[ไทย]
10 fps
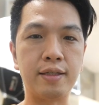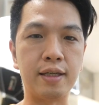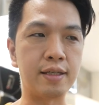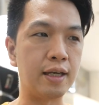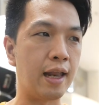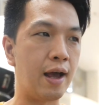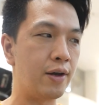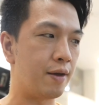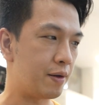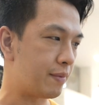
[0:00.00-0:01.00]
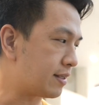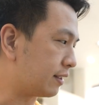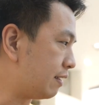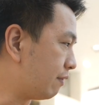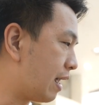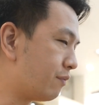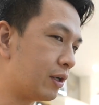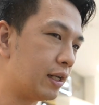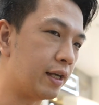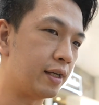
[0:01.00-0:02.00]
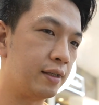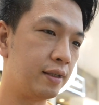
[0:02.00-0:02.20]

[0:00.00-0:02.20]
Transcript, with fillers: จริง ๆ แล้วเดี๋ยวมันมาจากทีมงานหมดเลย